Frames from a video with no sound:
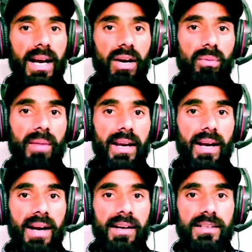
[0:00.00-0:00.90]
है हमारे
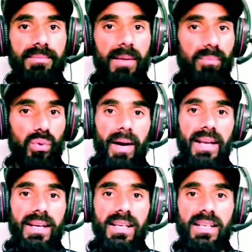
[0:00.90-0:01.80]
एड्रेस पर
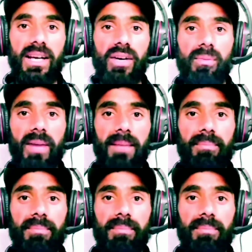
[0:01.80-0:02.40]
फाइनली ये हमारे